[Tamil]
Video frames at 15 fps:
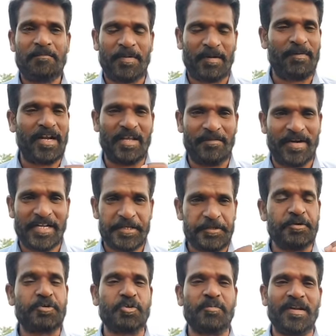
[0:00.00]
பிரபல்யமான
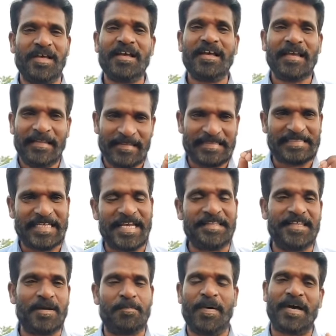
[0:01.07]
யூடியூப்ல இந்த
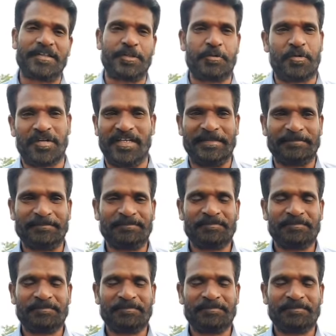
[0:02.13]
செய்தியை பார்த்த உடனே